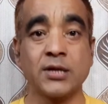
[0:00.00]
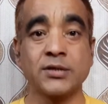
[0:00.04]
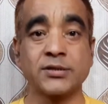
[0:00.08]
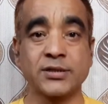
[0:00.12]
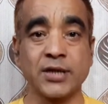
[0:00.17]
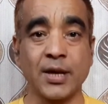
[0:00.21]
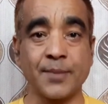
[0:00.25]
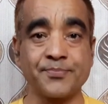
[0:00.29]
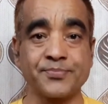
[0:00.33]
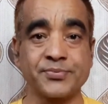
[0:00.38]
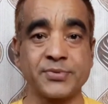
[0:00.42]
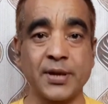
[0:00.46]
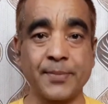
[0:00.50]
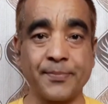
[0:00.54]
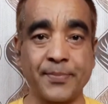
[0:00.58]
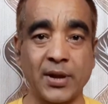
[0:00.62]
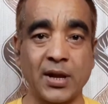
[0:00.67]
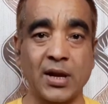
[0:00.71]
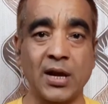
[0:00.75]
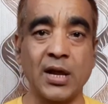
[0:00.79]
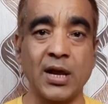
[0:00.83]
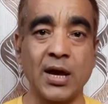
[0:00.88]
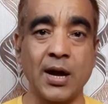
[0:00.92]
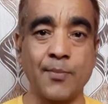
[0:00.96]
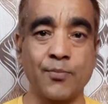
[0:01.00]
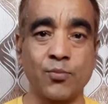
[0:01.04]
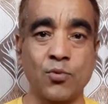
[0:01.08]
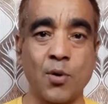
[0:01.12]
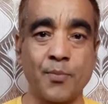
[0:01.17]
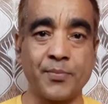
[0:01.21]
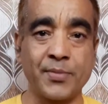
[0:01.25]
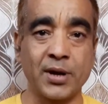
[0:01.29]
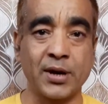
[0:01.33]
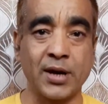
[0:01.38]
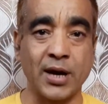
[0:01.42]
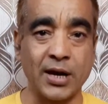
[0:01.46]
सबसे पहले आपको
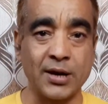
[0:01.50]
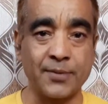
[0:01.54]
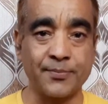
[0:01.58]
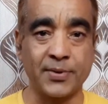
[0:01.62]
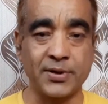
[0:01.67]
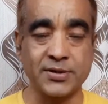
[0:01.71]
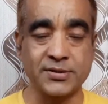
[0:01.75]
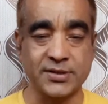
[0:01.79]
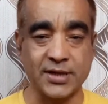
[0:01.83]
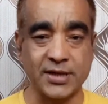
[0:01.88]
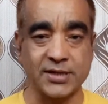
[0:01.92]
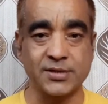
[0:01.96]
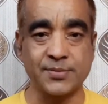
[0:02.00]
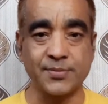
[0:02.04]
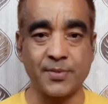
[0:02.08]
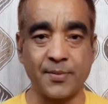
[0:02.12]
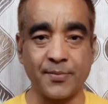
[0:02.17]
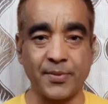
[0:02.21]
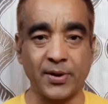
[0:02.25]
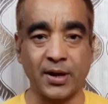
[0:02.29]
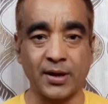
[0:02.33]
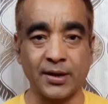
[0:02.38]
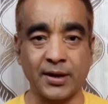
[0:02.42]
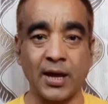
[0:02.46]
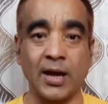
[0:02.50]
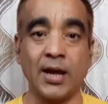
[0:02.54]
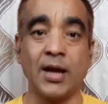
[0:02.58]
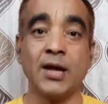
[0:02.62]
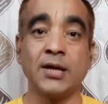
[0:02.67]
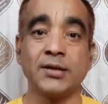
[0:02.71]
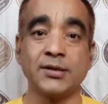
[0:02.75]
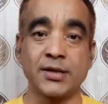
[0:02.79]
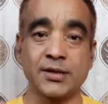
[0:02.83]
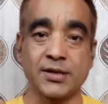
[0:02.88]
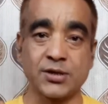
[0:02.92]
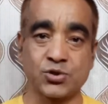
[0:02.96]
अपना खान पान सही समय पर करना है
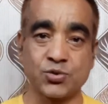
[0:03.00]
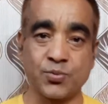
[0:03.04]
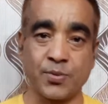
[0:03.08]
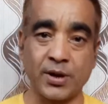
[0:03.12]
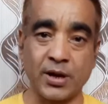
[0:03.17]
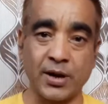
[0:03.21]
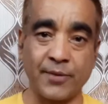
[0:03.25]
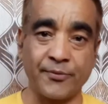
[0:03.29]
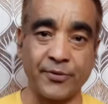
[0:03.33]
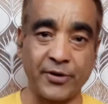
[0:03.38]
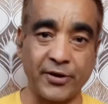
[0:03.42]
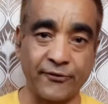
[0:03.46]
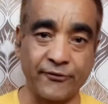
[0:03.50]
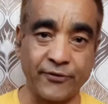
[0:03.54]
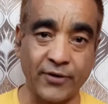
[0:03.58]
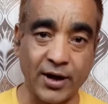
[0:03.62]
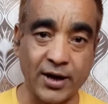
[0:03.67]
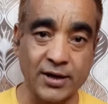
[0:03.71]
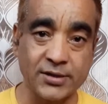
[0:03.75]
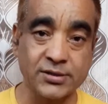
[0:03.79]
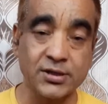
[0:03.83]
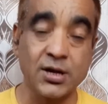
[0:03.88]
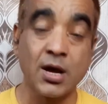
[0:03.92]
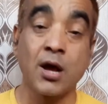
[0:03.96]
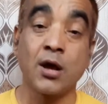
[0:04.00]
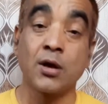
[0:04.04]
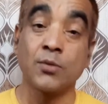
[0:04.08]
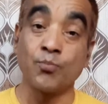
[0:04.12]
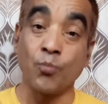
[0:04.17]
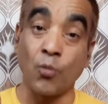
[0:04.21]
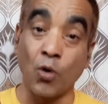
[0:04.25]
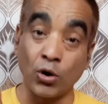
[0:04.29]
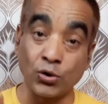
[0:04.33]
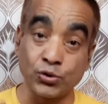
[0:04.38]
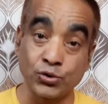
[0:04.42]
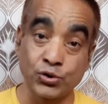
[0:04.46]
जैसे सुबह का ब्रेकफास्ट
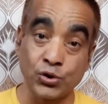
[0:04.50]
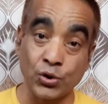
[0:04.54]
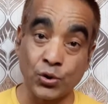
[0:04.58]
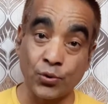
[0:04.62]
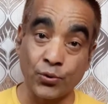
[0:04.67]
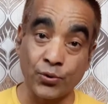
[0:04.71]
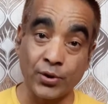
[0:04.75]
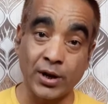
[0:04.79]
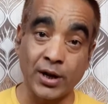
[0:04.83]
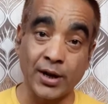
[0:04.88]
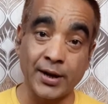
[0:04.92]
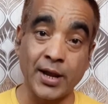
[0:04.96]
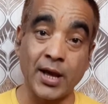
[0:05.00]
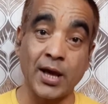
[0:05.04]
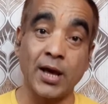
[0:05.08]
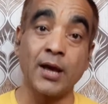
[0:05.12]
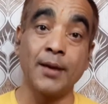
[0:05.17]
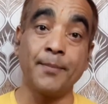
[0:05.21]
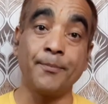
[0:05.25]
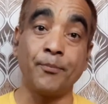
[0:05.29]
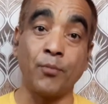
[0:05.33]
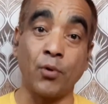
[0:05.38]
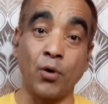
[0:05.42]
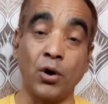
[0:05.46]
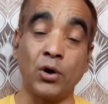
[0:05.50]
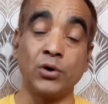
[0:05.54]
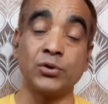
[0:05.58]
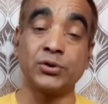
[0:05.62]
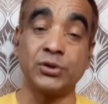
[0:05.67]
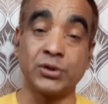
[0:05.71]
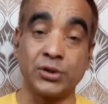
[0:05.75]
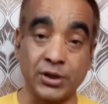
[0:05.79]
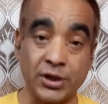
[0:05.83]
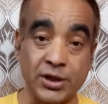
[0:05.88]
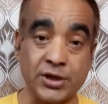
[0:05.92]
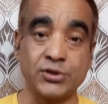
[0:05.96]
बहुत जरूरी लेना है
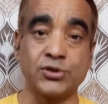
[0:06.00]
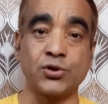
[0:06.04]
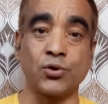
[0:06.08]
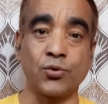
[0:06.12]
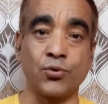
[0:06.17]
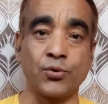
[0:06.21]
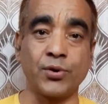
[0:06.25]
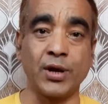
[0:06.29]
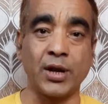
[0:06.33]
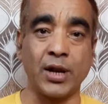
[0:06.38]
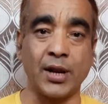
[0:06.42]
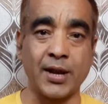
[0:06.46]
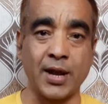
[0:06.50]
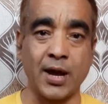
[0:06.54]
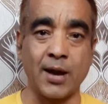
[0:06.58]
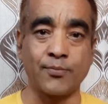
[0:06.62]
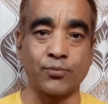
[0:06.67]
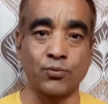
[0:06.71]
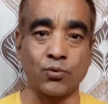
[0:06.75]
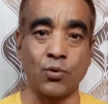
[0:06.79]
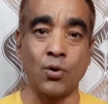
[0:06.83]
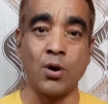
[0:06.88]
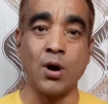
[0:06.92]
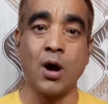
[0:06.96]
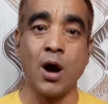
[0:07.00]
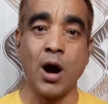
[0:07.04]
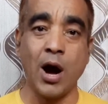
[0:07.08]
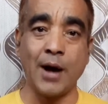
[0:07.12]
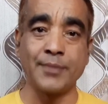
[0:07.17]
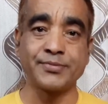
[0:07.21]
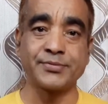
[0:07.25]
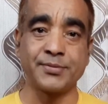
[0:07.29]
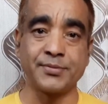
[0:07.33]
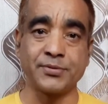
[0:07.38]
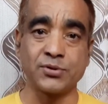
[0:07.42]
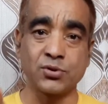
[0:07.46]
बहुत ही जरूरी लेना है आपको
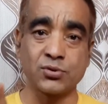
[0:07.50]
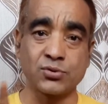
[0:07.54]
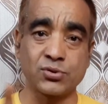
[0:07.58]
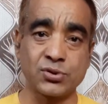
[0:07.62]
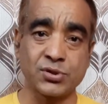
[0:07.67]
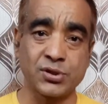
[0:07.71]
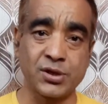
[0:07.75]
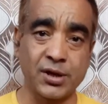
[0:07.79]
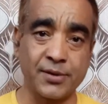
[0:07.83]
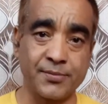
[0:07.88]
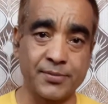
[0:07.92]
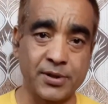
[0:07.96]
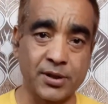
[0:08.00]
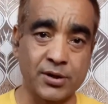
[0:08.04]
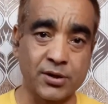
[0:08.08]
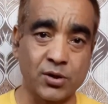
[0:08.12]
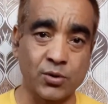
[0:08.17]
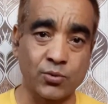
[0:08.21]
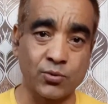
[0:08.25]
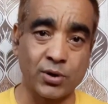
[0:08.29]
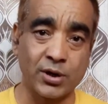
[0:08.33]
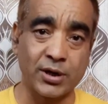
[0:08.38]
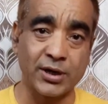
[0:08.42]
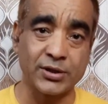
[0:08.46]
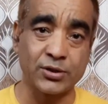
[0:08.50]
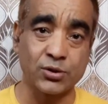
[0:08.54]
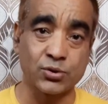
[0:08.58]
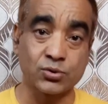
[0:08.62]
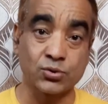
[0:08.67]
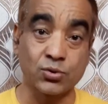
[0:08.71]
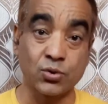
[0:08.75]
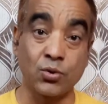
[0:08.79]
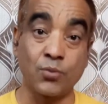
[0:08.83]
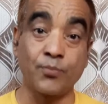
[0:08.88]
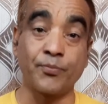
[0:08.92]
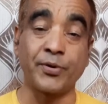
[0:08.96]
आप सभी दोस्तों से निवेदन करूंगा कि
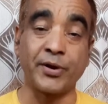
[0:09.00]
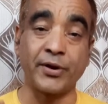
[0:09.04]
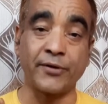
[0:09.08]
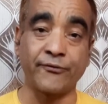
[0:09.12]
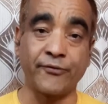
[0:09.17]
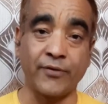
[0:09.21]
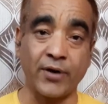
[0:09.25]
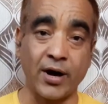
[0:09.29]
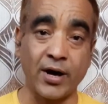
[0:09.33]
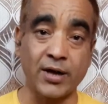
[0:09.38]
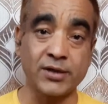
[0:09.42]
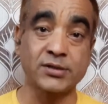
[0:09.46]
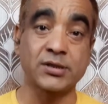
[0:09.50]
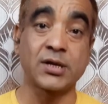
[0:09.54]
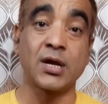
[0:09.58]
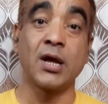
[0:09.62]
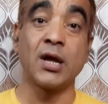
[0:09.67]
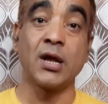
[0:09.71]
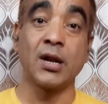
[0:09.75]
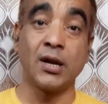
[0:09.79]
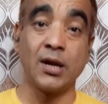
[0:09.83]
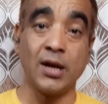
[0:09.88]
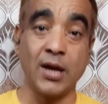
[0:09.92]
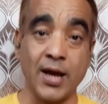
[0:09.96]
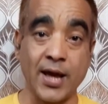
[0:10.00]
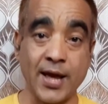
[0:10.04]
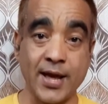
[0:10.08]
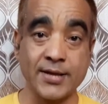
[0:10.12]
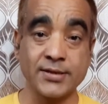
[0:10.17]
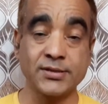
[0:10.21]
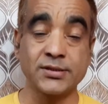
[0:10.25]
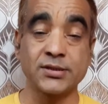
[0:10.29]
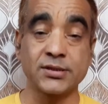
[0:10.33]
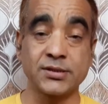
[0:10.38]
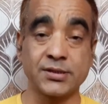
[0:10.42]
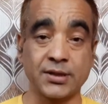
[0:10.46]
दोस्तों ब्रेकफास्ट
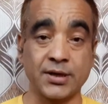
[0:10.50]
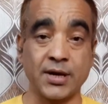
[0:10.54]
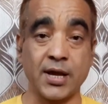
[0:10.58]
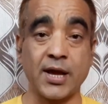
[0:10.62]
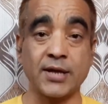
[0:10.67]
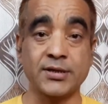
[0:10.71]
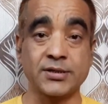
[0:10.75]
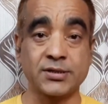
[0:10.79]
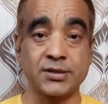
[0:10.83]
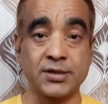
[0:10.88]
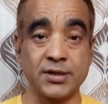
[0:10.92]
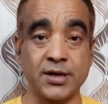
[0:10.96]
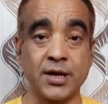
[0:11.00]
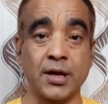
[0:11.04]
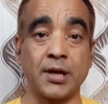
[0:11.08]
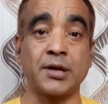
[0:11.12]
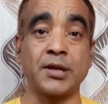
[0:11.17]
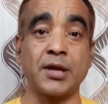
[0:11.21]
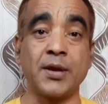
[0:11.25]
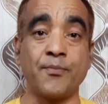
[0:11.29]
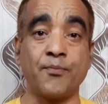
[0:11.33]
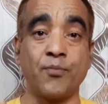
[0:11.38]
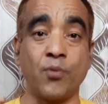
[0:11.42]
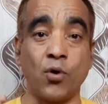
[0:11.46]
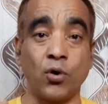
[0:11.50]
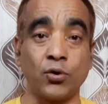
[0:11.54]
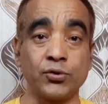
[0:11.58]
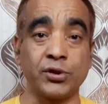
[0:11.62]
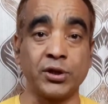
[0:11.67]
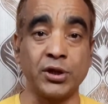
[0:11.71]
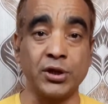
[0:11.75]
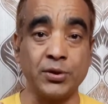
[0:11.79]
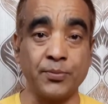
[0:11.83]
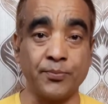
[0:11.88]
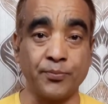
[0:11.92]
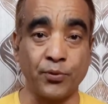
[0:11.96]
लंच स्नैक्स डिनर ये बहुत ही
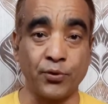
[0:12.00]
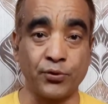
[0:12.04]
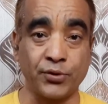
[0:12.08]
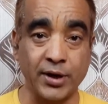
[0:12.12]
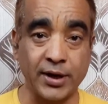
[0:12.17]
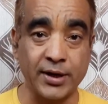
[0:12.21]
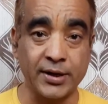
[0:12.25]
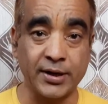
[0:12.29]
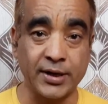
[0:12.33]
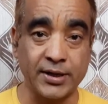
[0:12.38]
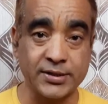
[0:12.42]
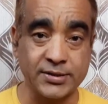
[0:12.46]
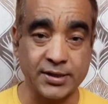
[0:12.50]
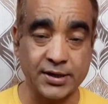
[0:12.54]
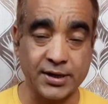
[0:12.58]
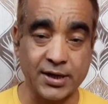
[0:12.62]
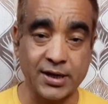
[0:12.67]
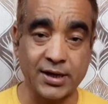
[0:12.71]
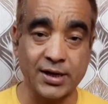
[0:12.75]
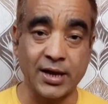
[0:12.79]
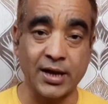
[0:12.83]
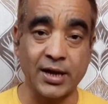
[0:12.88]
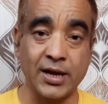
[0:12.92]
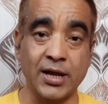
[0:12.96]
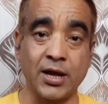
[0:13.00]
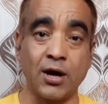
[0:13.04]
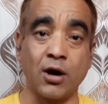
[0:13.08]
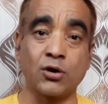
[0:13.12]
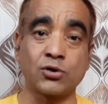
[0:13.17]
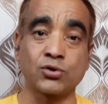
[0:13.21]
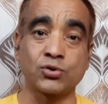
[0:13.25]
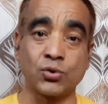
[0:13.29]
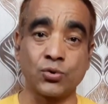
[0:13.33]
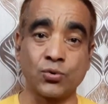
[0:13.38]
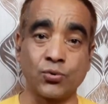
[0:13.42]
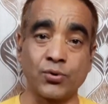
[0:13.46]
इंपॉर्टेंट है शरीर के लिए और
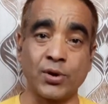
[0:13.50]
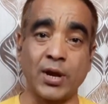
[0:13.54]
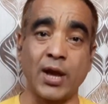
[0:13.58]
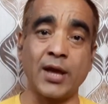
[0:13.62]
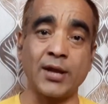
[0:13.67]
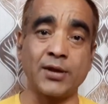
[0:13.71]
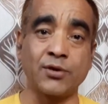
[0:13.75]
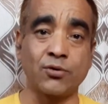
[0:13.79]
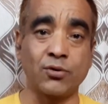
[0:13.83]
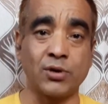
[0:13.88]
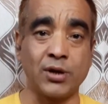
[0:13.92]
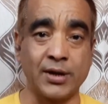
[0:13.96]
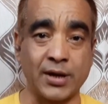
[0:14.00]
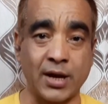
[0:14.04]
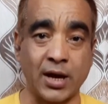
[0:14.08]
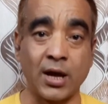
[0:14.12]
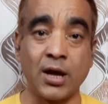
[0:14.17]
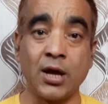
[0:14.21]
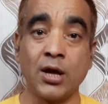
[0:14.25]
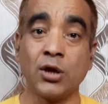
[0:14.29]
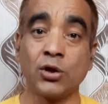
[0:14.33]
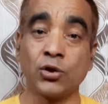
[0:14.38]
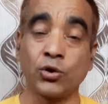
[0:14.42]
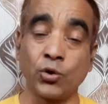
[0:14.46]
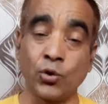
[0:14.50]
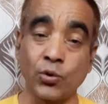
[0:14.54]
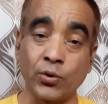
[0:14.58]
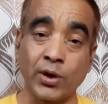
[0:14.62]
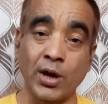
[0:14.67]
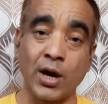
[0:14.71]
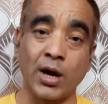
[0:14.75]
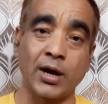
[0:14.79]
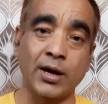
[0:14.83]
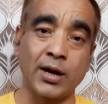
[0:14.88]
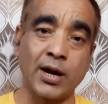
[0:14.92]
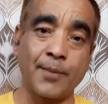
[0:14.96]
जरूरी है इनको लेना क्योंकि
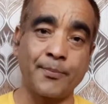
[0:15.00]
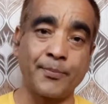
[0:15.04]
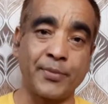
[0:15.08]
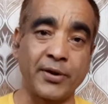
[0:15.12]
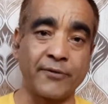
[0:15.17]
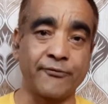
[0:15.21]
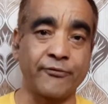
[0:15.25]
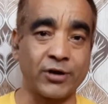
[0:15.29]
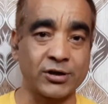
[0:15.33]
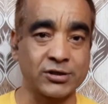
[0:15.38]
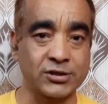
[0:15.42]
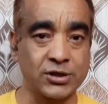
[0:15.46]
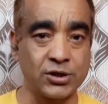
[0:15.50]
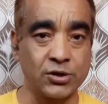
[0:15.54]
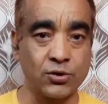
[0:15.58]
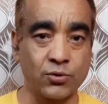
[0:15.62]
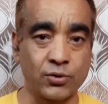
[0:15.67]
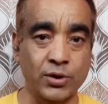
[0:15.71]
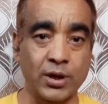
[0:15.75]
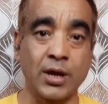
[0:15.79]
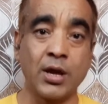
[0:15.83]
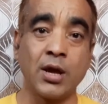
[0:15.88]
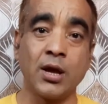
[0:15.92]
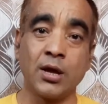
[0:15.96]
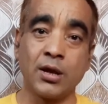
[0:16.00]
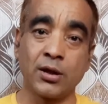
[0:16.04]
अगर आप ब्रेकफास्ट नहीं लोगे